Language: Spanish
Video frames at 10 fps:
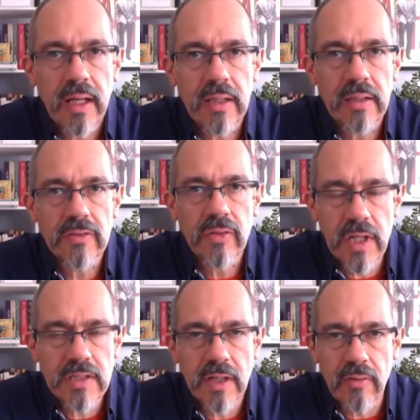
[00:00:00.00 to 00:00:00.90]
en
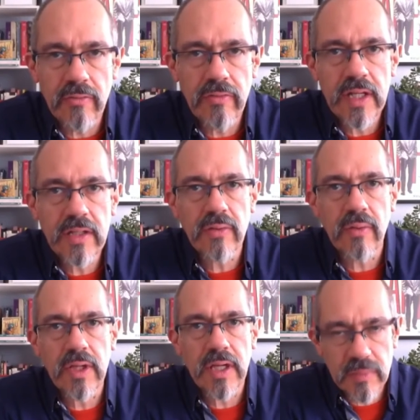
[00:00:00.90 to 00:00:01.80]
zonas de
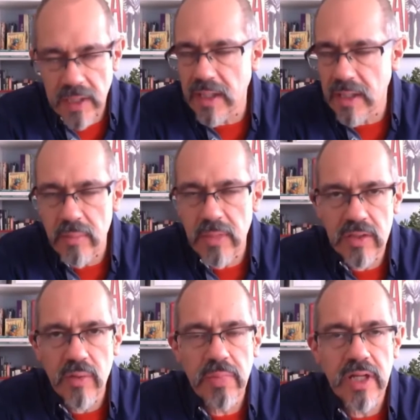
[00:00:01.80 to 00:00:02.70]
conflicto y es
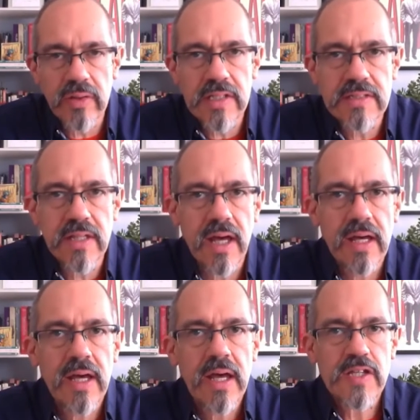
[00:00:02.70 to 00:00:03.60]
verdaderamente un periodista
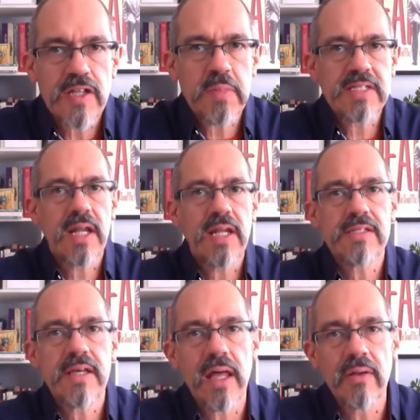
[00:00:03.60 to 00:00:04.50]

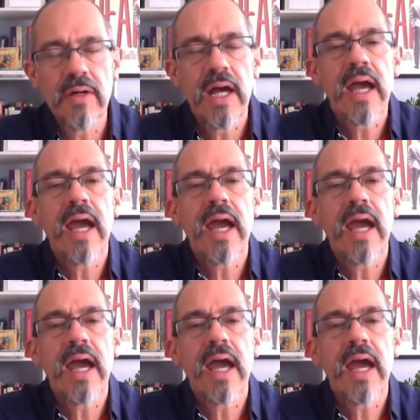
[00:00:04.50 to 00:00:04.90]
especializado,